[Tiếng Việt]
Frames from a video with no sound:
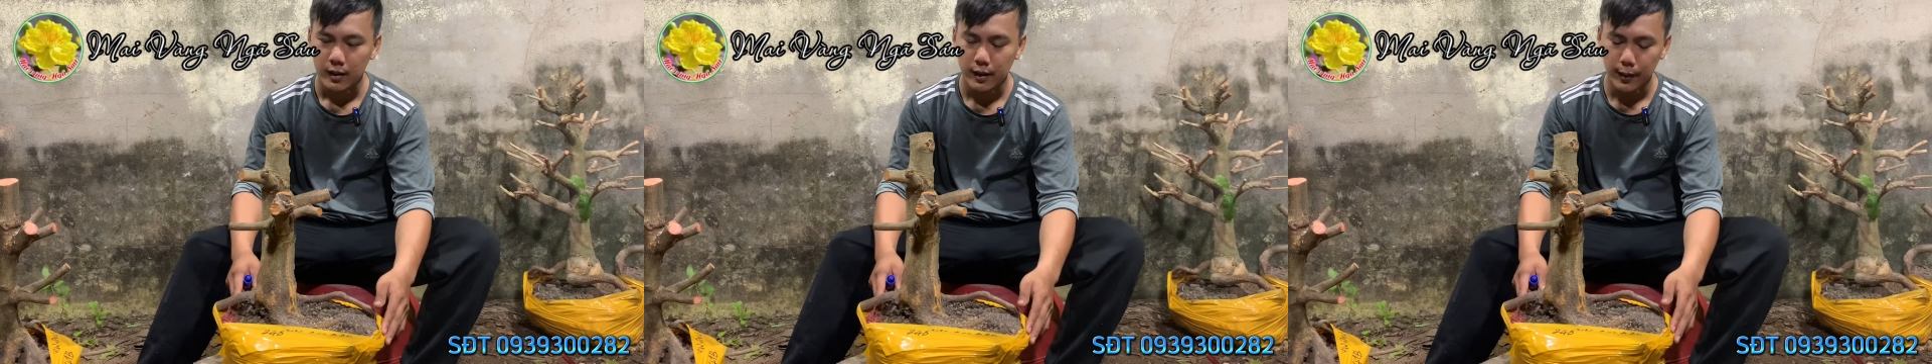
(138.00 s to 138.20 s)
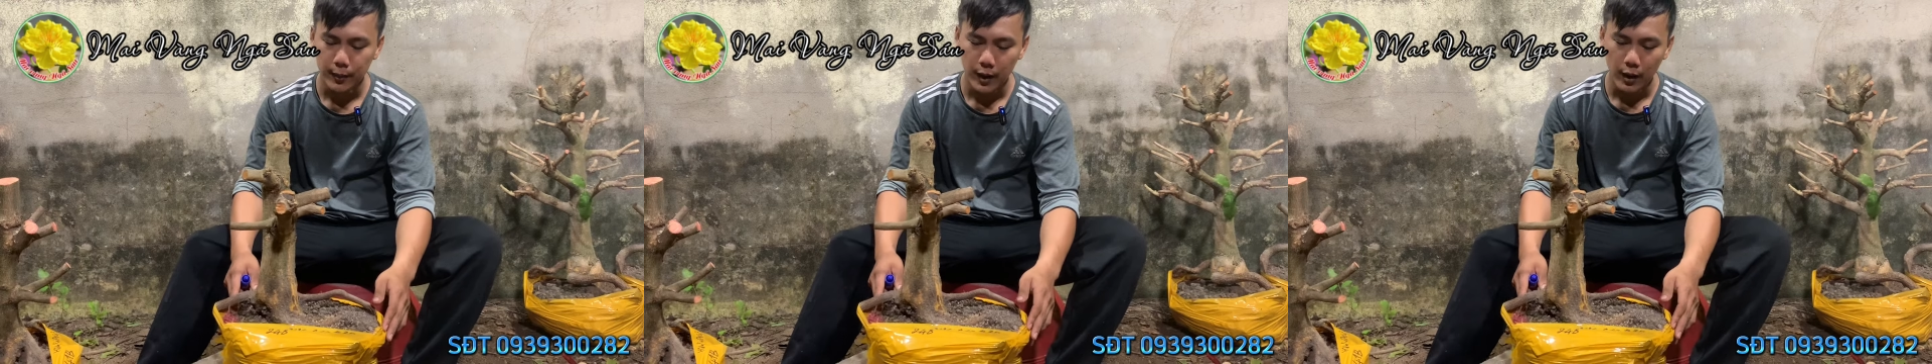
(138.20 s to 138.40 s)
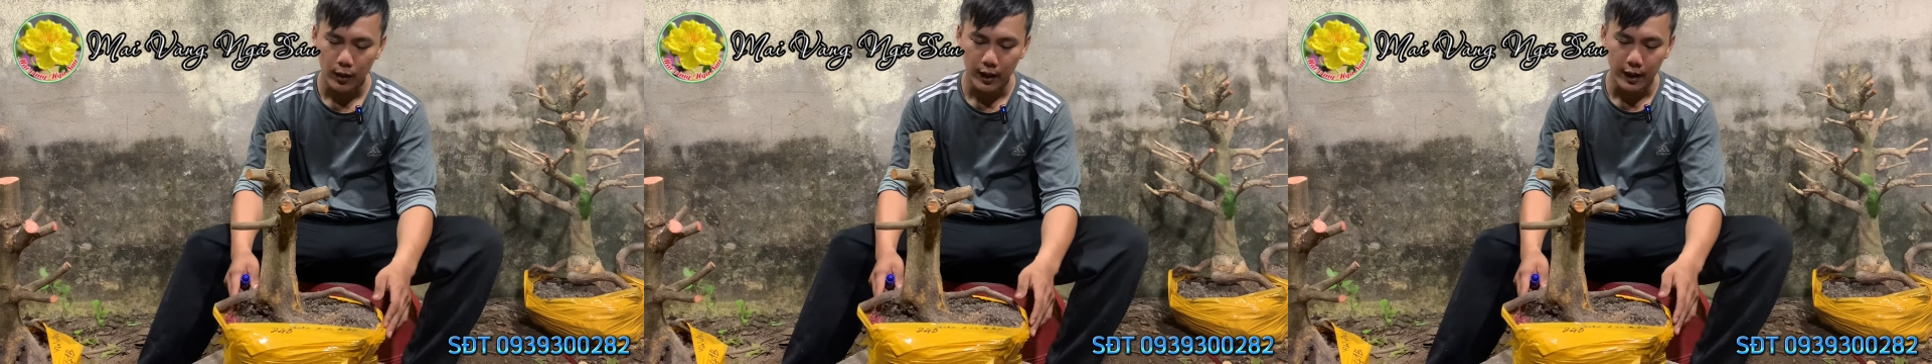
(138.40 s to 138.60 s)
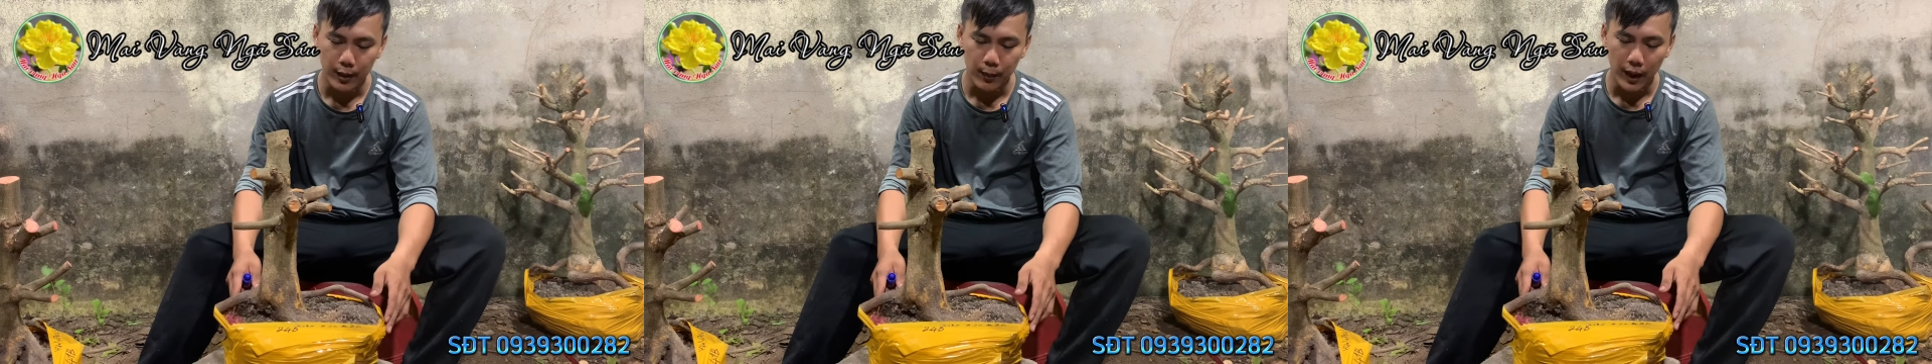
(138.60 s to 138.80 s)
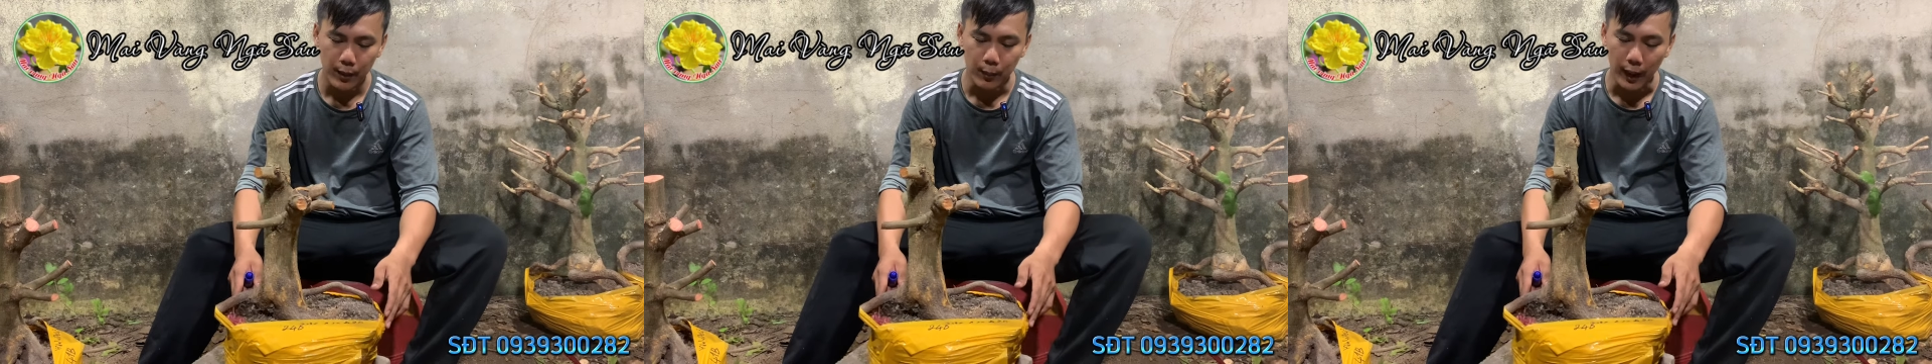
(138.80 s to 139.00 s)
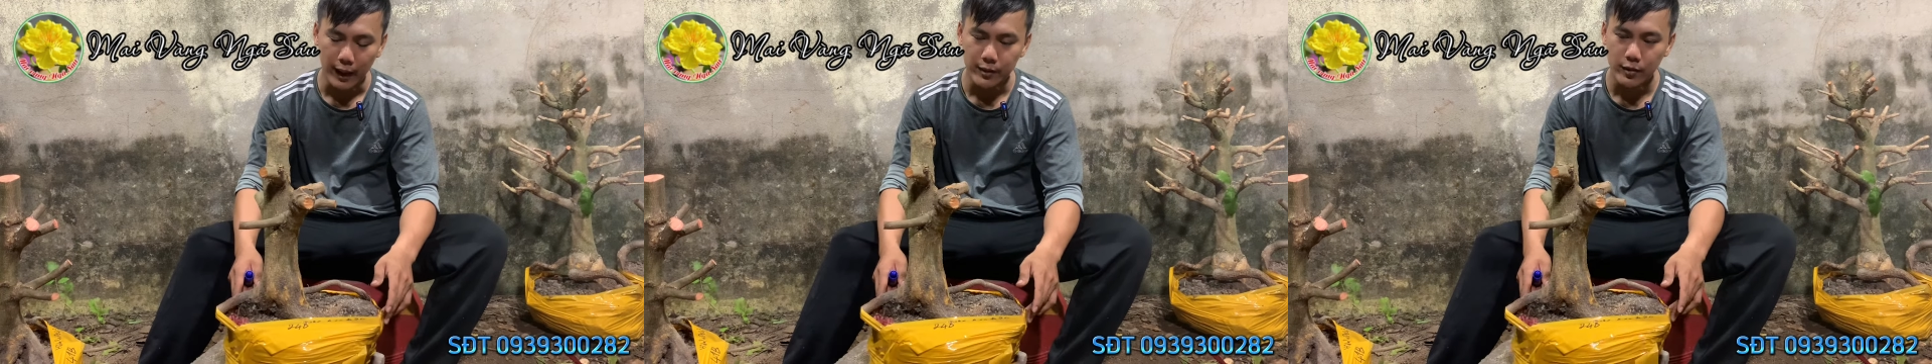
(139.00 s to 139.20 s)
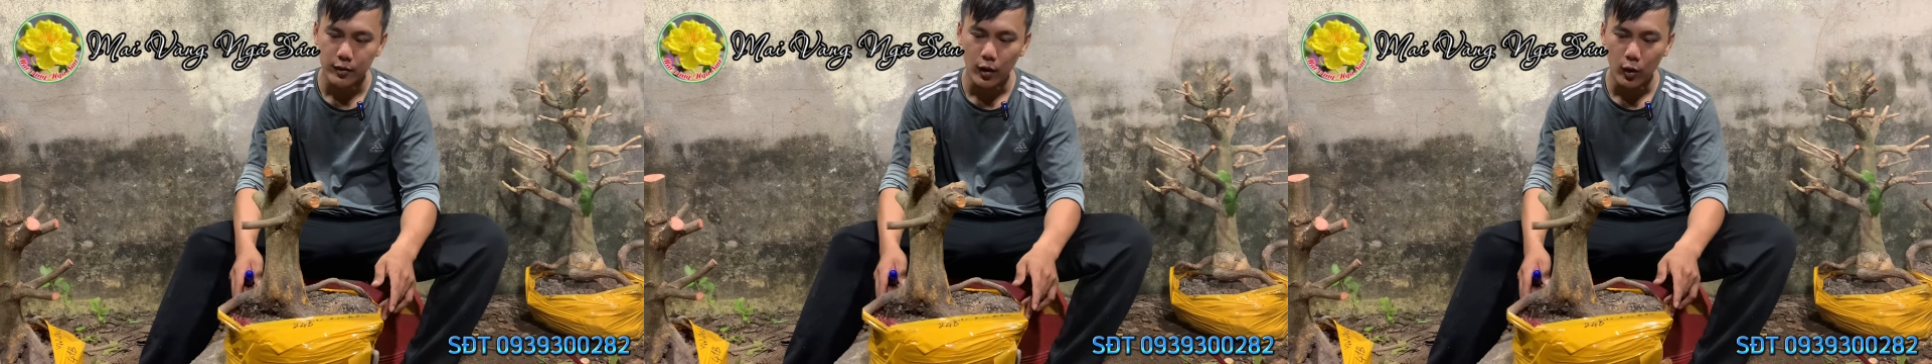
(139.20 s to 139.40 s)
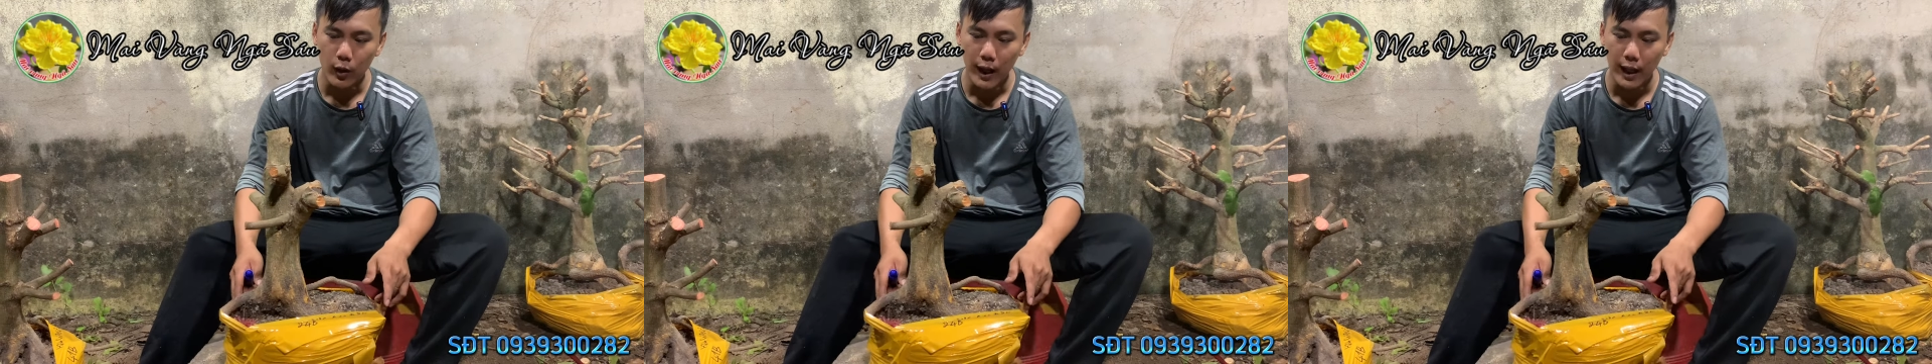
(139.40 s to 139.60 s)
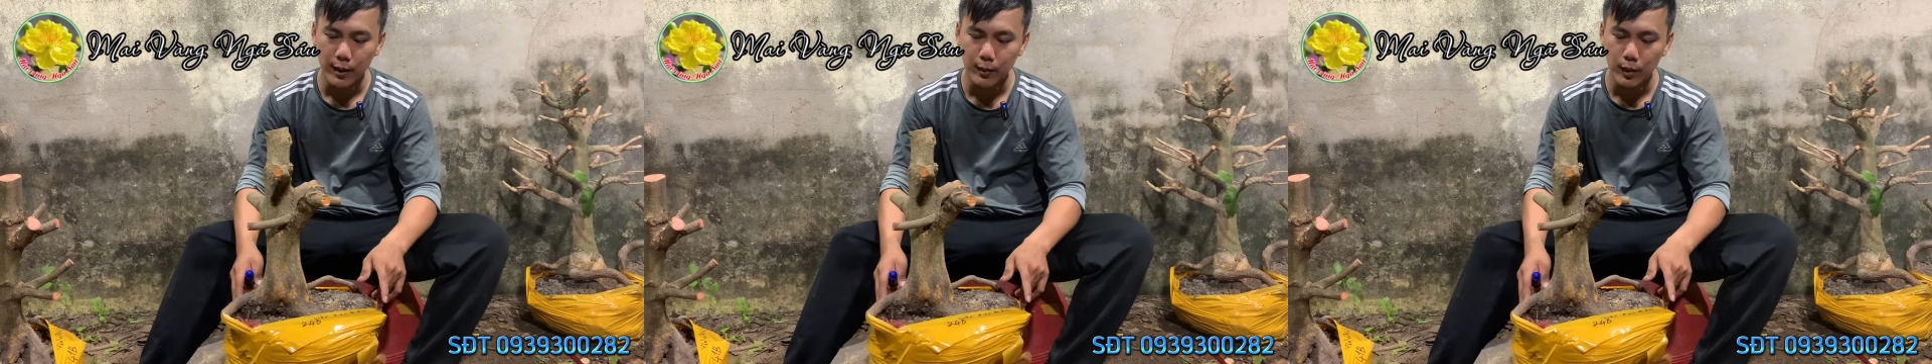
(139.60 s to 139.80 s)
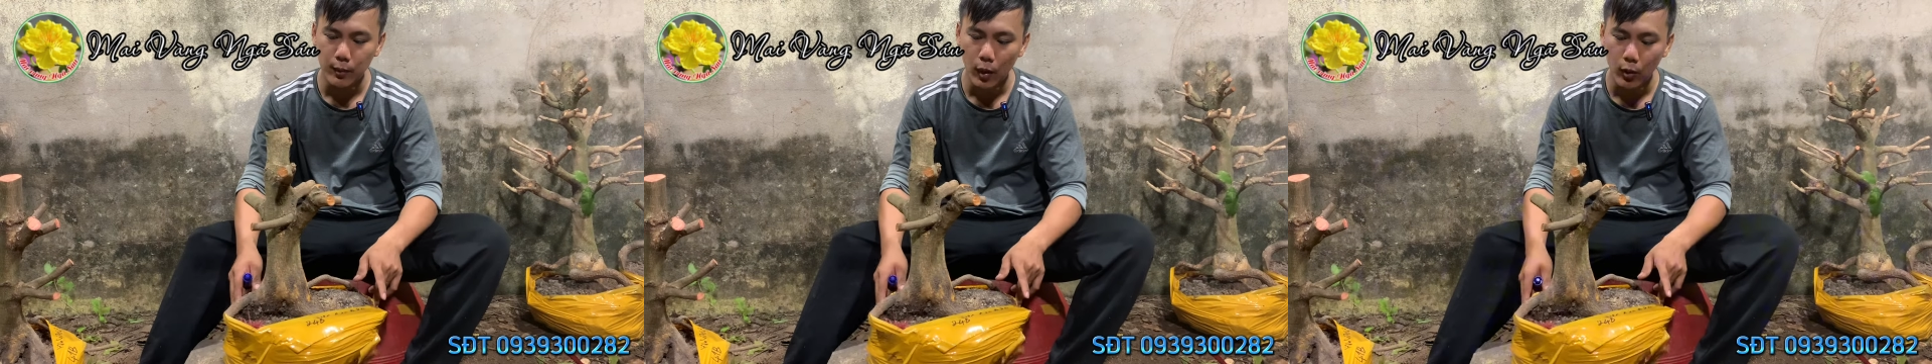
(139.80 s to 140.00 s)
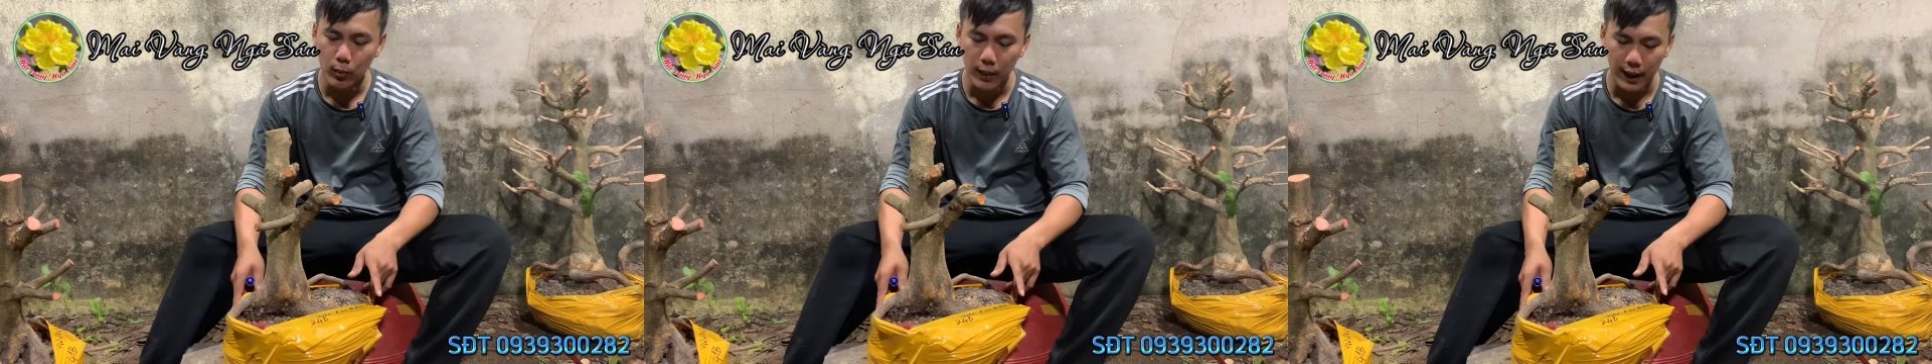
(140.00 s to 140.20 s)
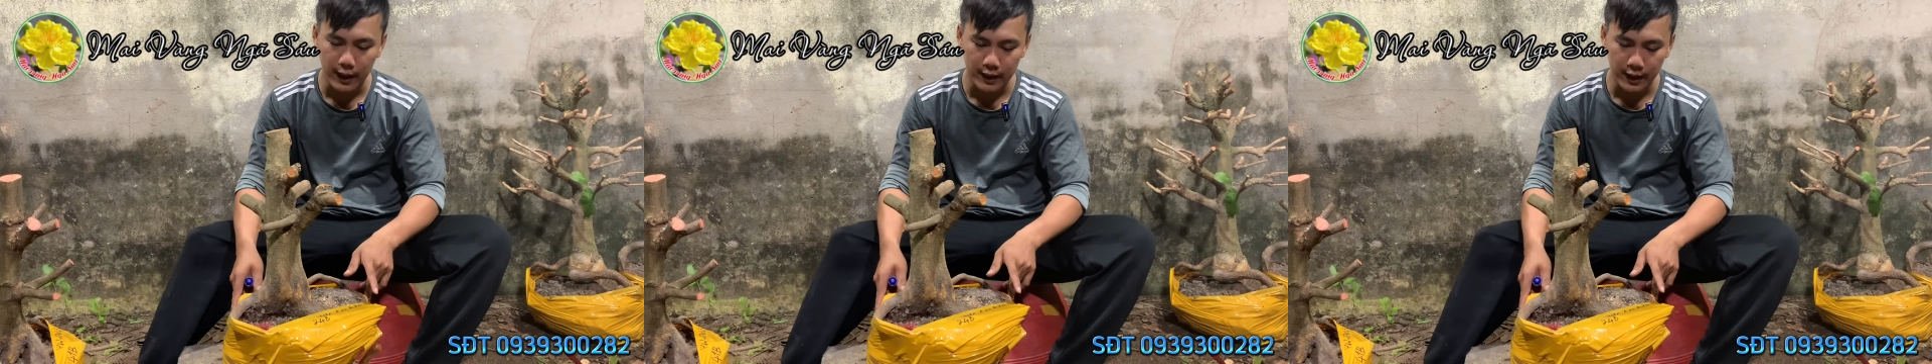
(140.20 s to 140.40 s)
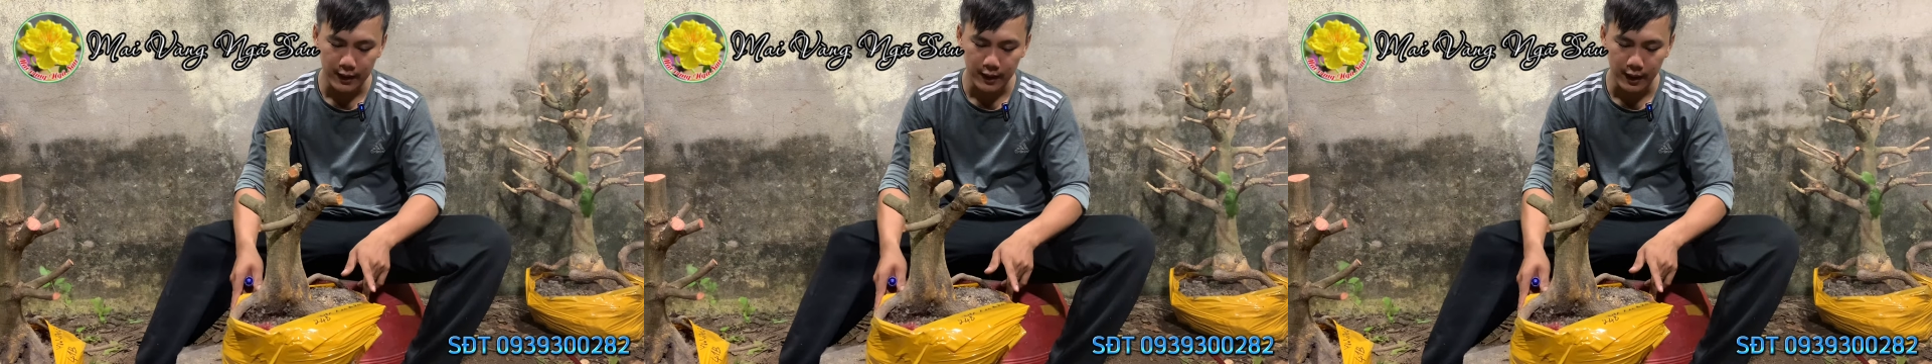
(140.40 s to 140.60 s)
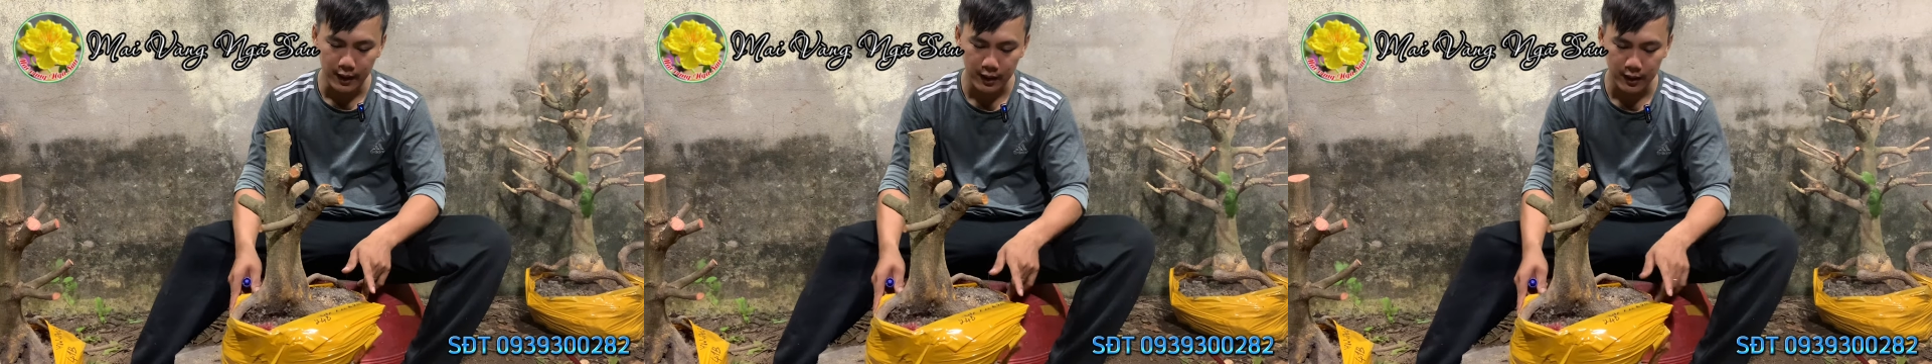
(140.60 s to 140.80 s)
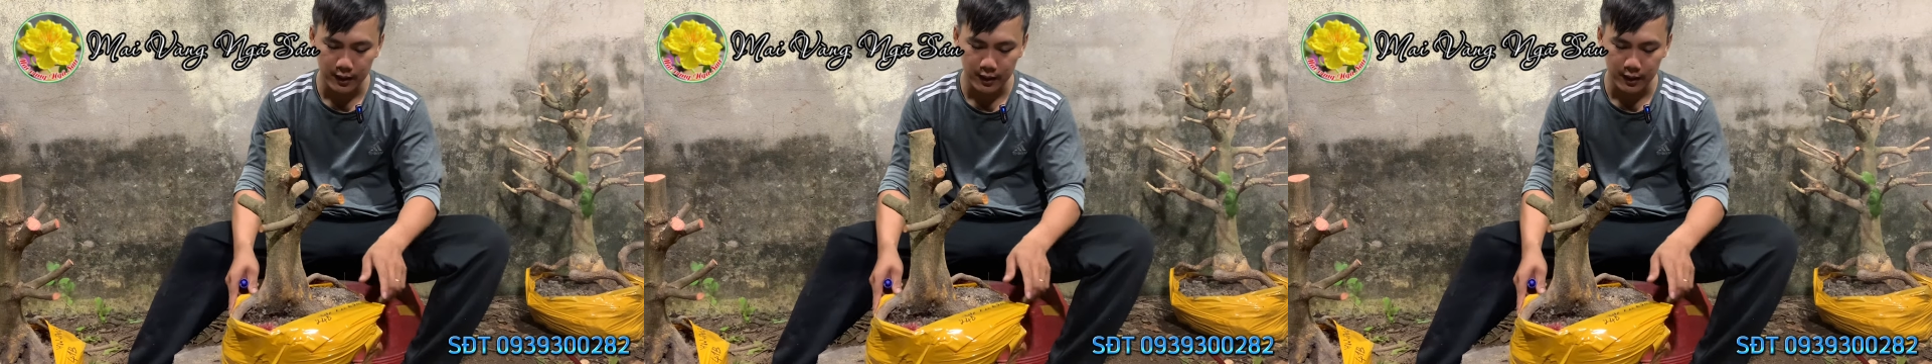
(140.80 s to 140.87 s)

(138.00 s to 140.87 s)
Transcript: Tiếp theo là cây mai mã số hai mươi bốn B nha anh chị.